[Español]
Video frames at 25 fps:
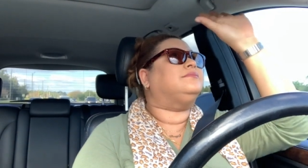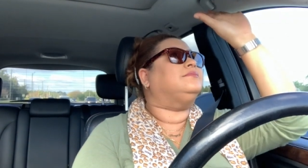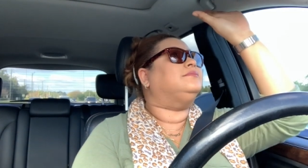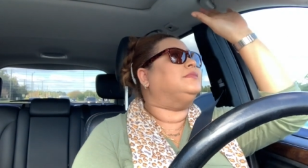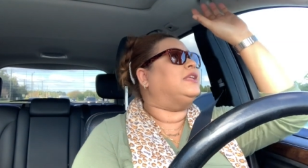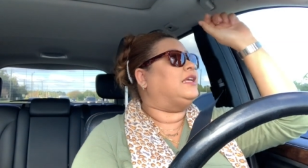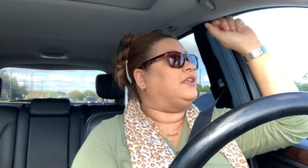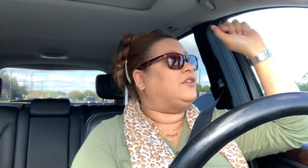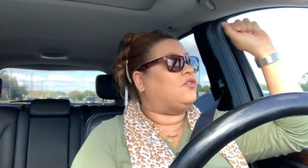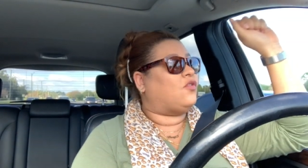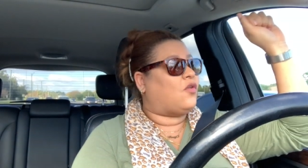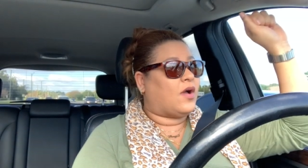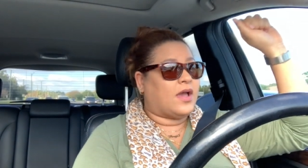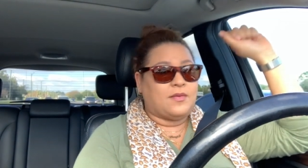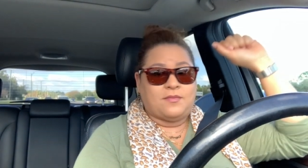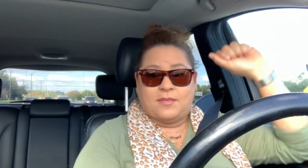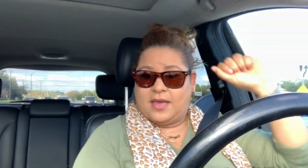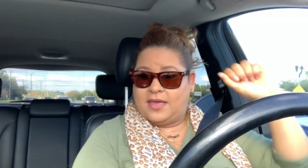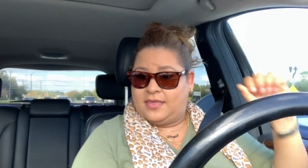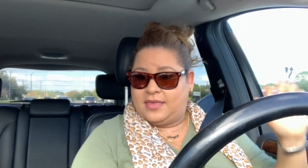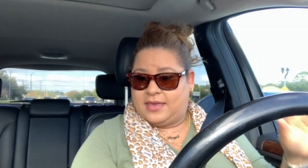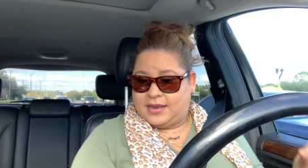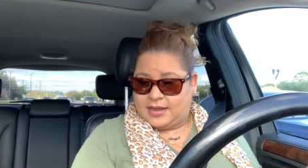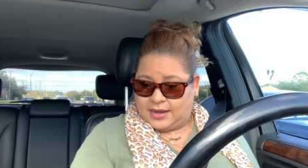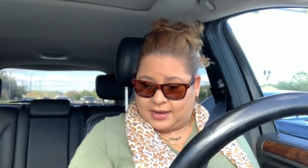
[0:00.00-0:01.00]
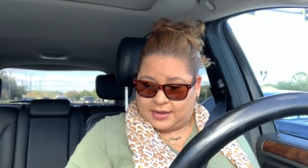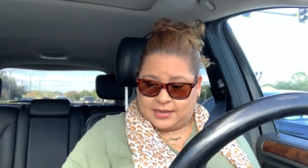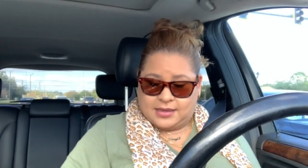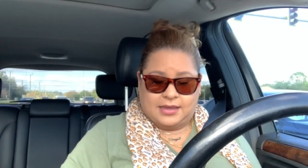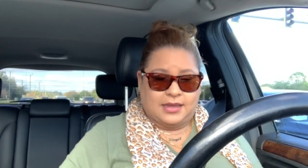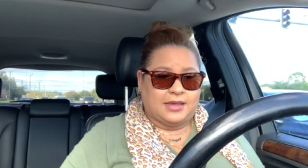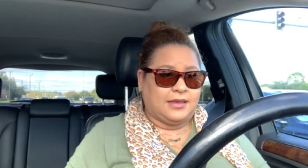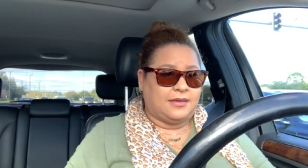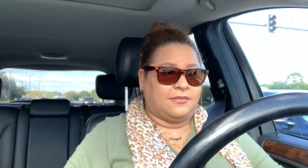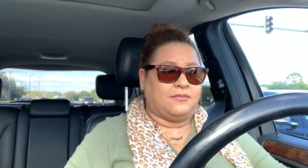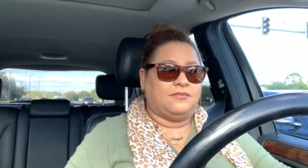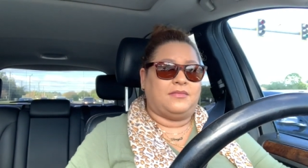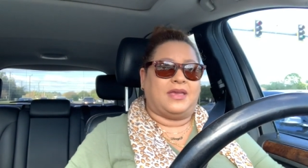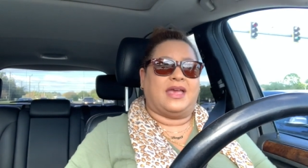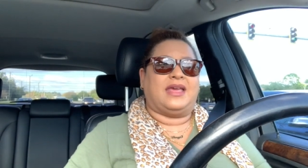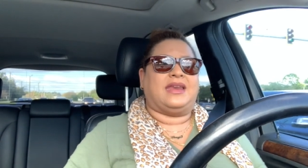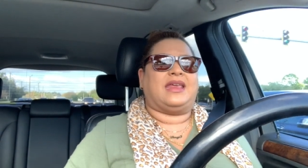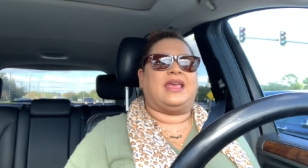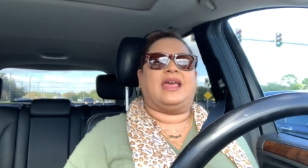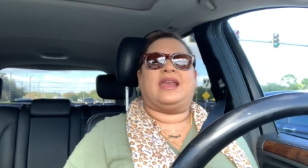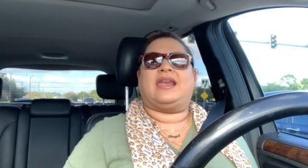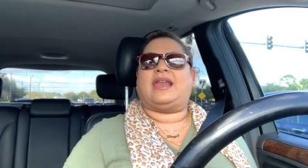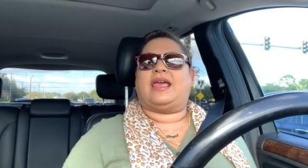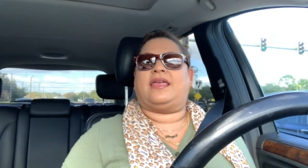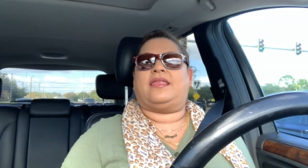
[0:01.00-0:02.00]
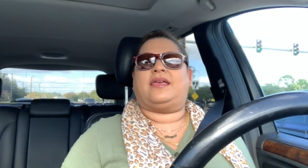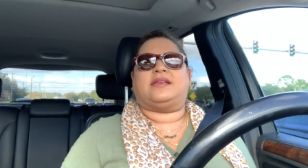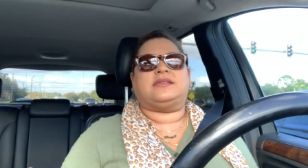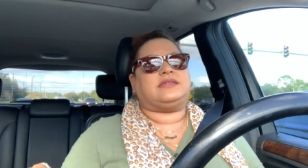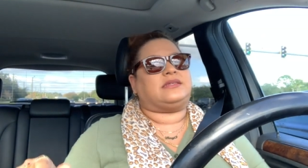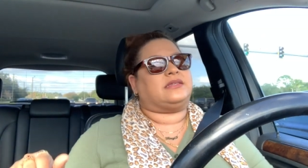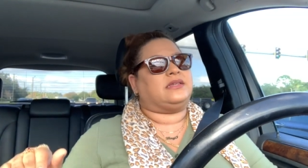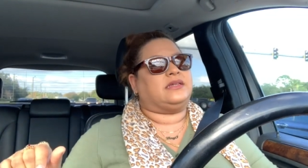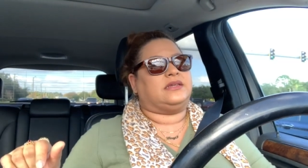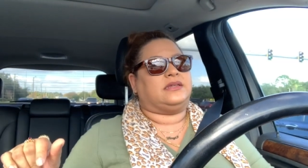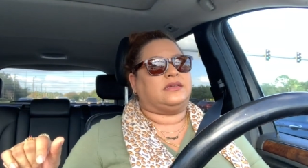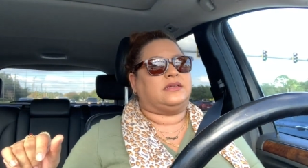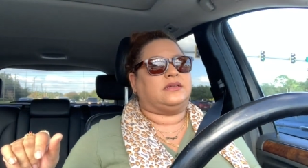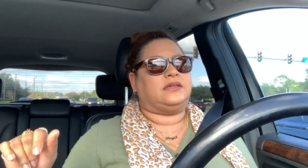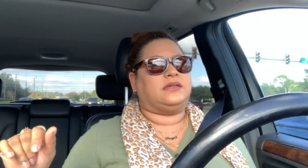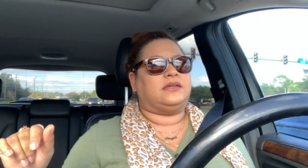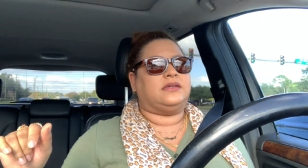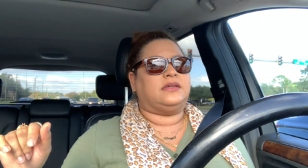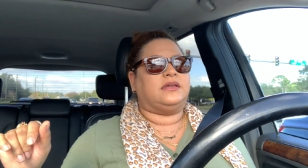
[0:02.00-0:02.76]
y no hay madera aquí, me haría nada así.